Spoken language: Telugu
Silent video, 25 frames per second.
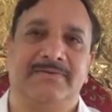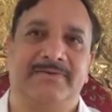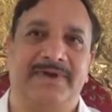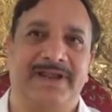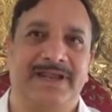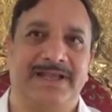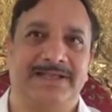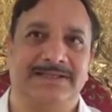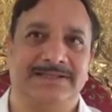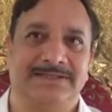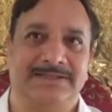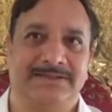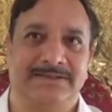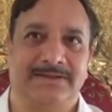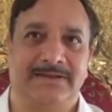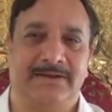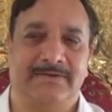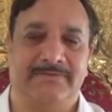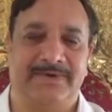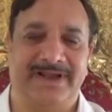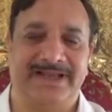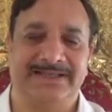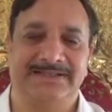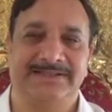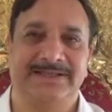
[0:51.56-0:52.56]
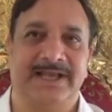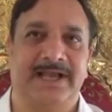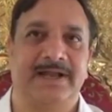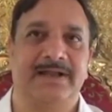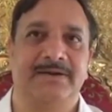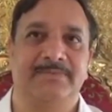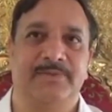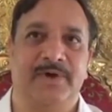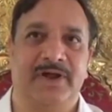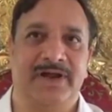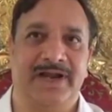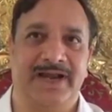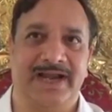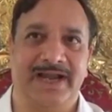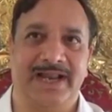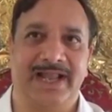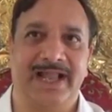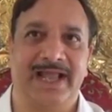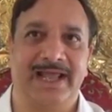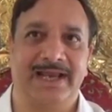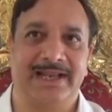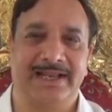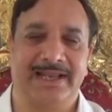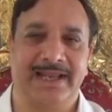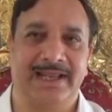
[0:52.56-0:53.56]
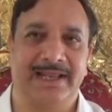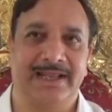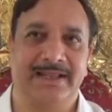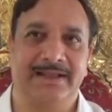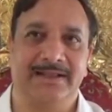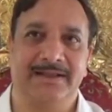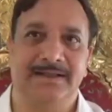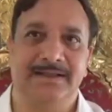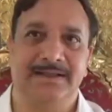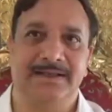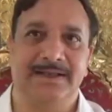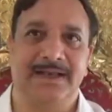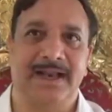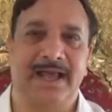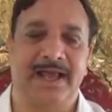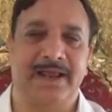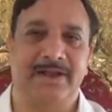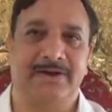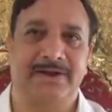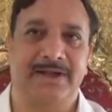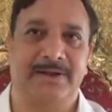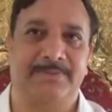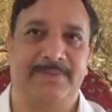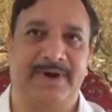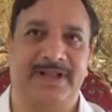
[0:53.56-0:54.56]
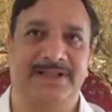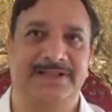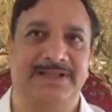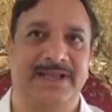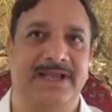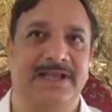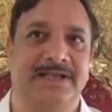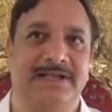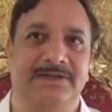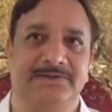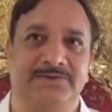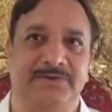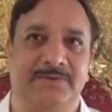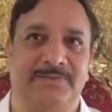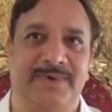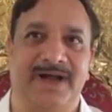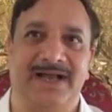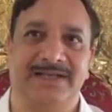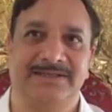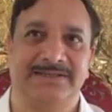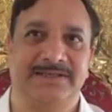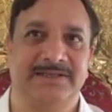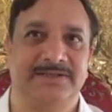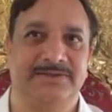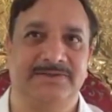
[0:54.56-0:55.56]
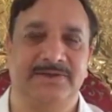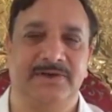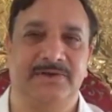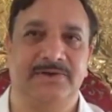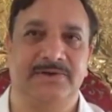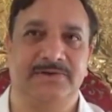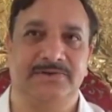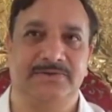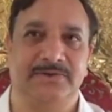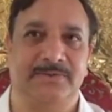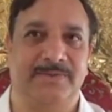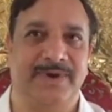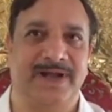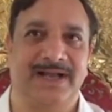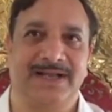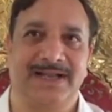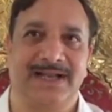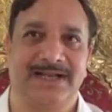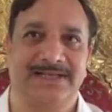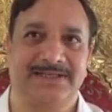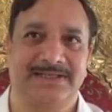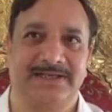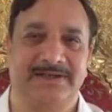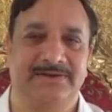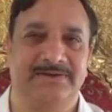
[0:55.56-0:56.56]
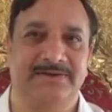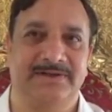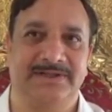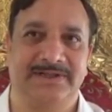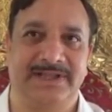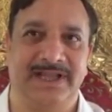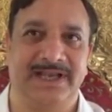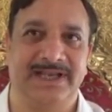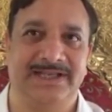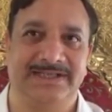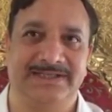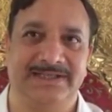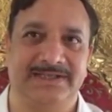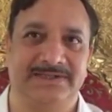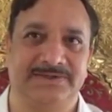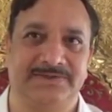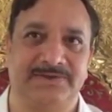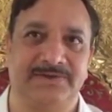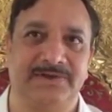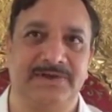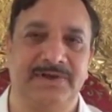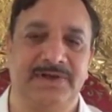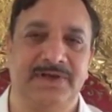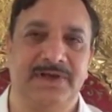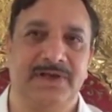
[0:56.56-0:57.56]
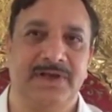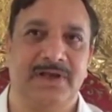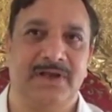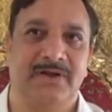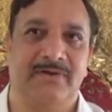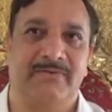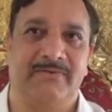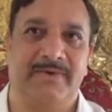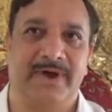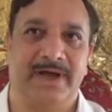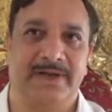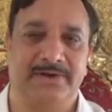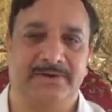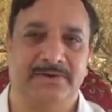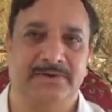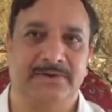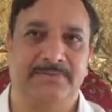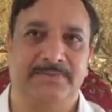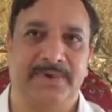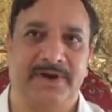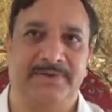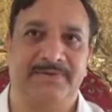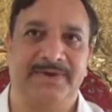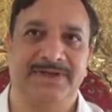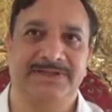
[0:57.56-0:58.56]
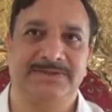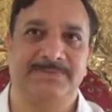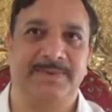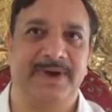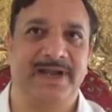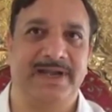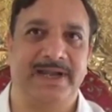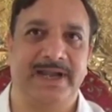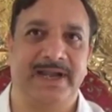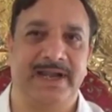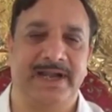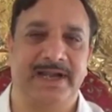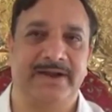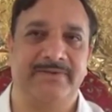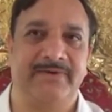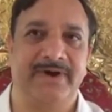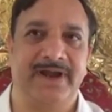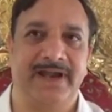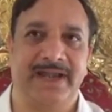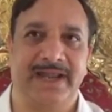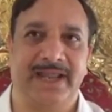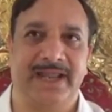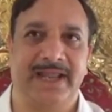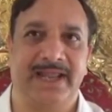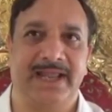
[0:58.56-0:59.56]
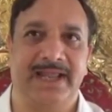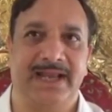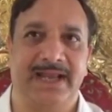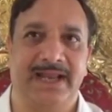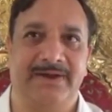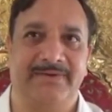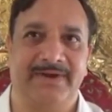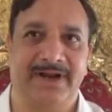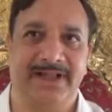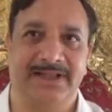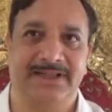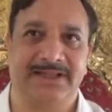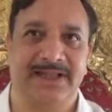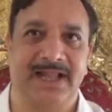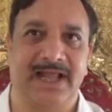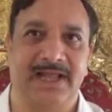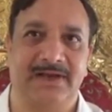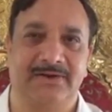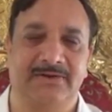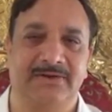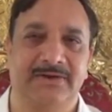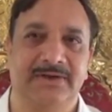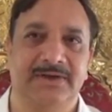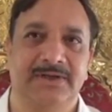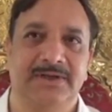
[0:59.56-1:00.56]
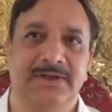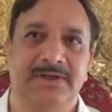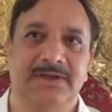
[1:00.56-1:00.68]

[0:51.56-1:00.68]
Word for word: వైఎస్ వైఎస్ జగన్మోహన్ రెడ్డి గారికి నా యొక్క ప్రత్యేక శుభాశీస్సులు శుభాకాంక్షలు తెలియజేస్తూ వారు ప్రవేశపెట్టినటువంటి నవరత్నాలు